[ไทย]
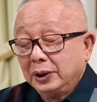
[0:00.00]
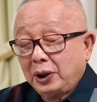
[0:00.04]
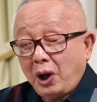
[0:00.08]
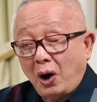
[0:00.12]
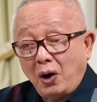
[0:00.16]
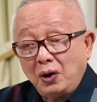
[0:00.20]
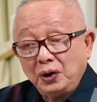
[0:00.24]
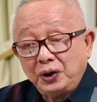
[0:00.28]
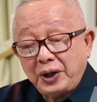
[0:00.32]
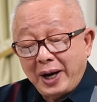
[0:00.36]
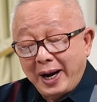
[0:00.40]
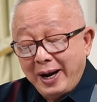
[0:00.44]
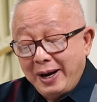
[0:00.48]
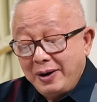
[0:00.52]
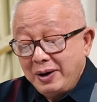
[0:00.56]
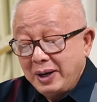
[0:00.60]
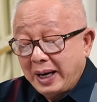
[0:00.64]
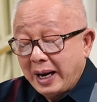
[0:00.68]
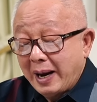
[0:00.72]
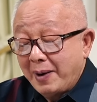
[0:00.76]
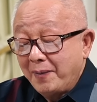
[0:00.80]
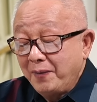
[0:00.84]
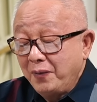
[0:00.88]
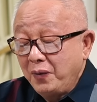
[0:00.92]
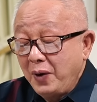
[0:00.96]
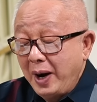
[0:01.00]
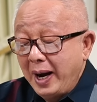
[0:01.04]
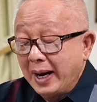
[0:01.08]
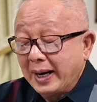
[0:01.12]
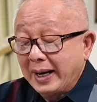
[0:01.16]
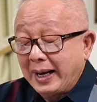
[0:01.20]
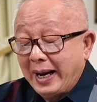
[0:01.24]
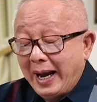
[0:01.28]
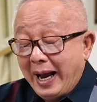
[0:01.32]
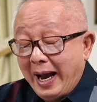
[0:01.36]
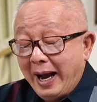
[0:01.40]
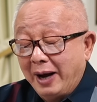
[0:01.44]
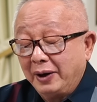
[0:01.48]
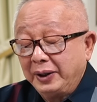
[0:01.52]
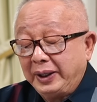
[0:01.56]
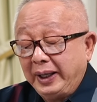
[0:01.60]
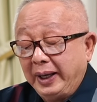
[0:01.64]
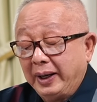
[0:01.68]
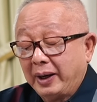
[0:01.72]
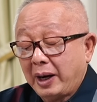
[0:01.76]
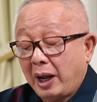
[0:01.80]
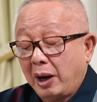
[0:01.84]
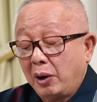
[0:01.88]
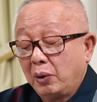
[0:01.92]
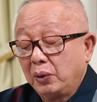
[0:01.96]
ต้องใช้คำว่าข้าว
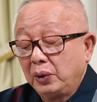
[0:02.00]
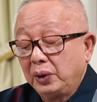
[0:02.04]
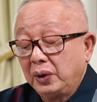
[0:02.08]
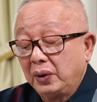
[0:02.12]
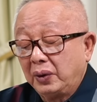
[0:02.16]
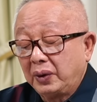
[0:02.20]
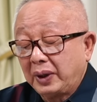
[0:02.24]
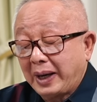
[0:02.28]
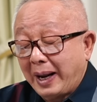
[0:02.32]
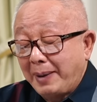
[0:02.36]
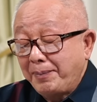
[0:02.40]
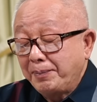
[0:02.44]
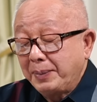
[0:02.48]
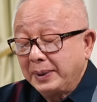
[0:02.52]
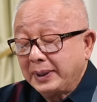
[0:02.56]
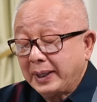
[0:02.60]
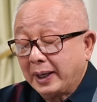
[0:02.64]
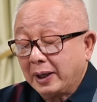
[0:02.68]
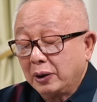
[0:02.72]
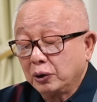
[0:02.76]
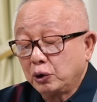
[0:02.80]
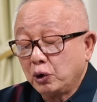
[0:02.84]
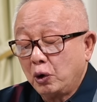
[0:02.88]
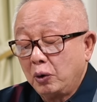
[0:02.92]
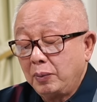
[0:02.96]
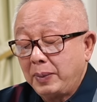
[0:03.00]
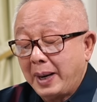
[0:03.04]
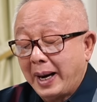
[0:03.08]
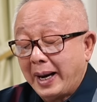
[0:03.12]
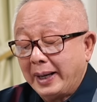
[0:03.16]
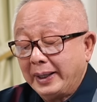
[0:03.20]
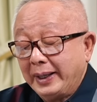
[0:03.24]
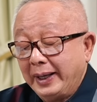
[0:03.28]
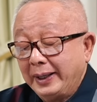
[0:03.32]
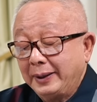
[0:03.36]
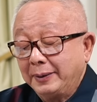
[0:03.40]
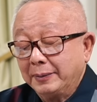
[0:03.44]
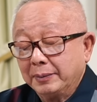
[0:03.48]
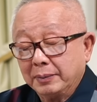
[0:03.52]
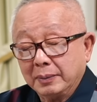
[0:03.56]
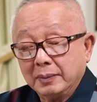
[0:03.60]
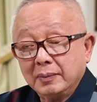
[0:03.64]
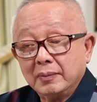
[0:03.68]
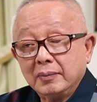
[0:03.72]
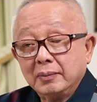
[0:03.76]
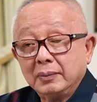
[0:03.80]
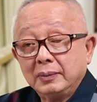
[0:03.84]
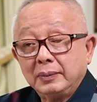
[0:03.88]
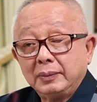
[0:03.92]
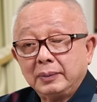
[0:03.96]
ที่เรารับมาจากกระทรวงพาณิชย์
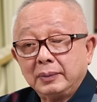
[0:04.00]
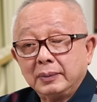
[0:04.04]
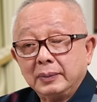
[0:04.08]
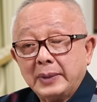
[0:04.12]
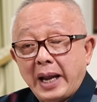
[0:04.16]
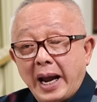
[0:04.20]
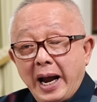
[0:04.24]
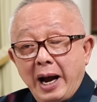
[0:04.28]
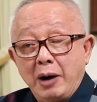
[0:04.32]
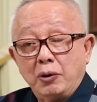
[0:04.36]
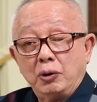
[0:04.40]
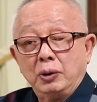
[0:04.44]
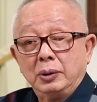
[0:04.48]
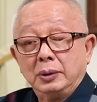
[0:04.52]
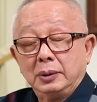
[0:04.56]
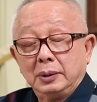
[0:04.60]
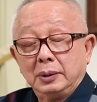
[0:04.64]
อ้าว